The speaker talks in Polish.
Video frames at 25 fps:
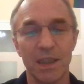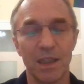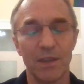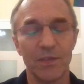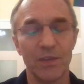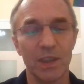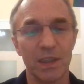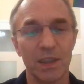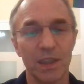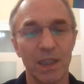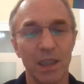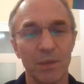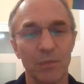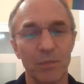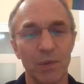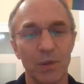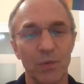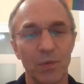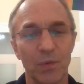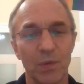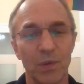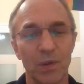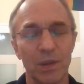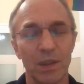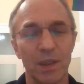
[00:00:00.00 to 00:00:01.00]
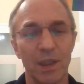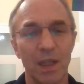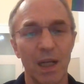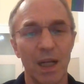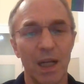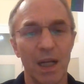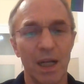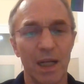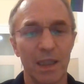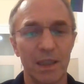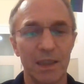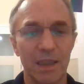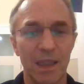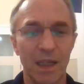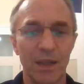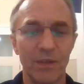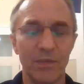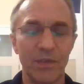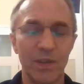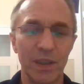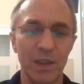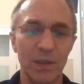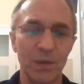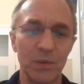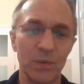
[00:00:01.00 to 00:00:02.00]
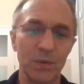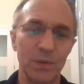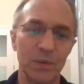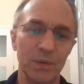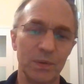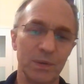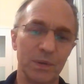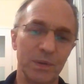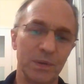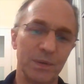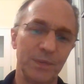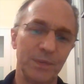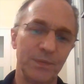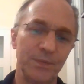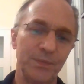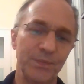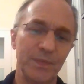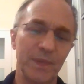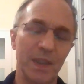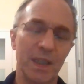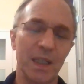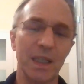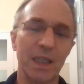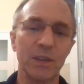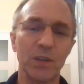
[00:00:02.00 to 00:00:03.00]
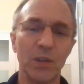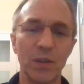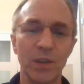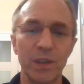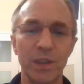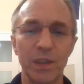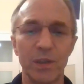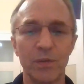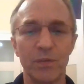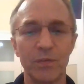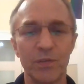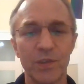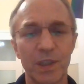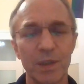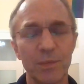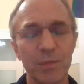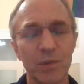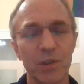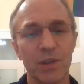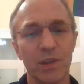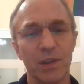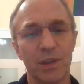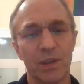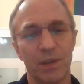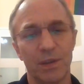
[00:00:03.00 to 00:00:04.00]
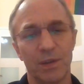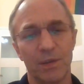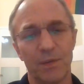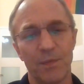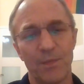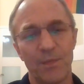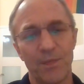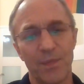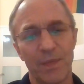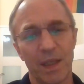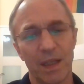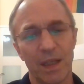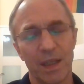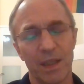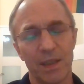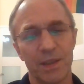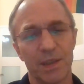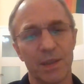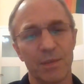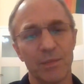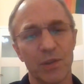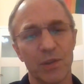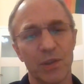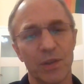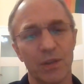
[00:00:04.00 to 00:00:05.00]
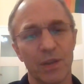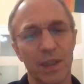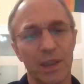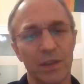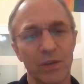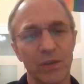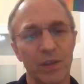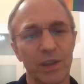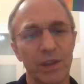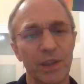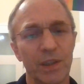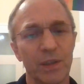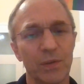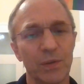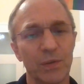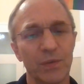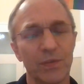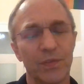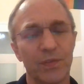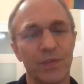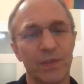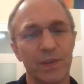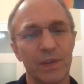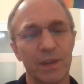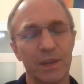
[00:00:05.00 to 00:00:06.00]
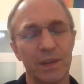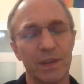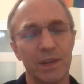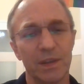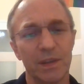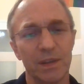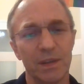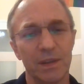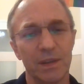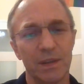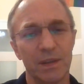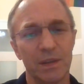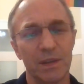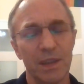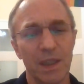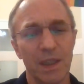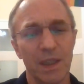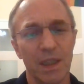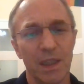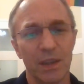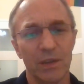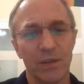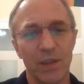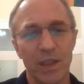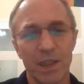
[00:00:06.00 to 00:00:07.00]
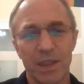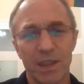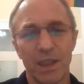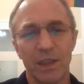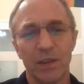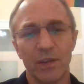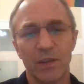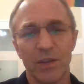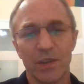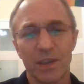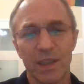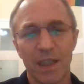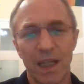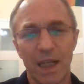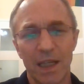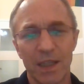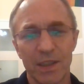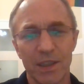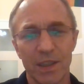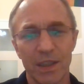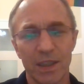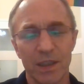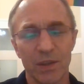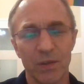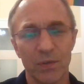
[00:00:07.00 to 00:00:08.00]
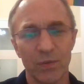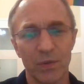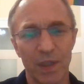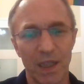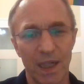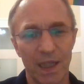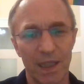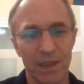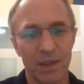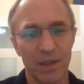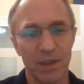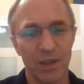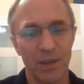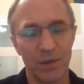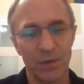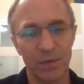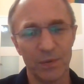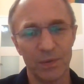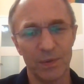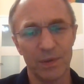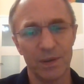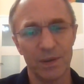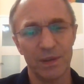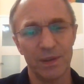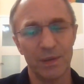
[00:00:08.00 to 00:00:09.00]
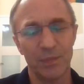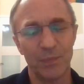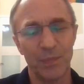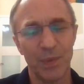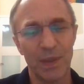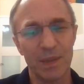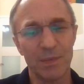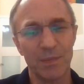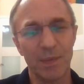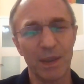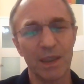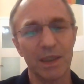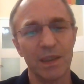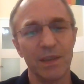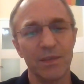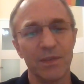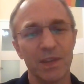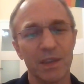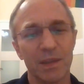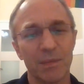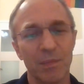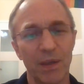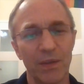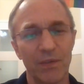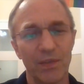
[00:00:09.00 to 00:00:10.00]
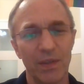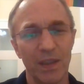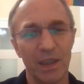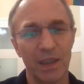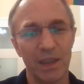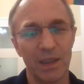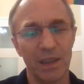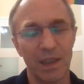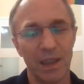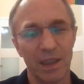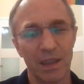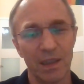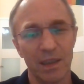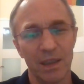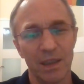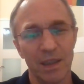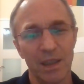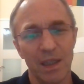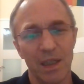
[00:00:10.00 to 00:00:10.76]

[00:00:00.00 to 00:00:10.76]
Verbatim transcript: zawsze tak było. Dla wielu katolików, rzymsko, rzymskokatolików, to jest jednoznaczne z utratą perspektywy zbawienia.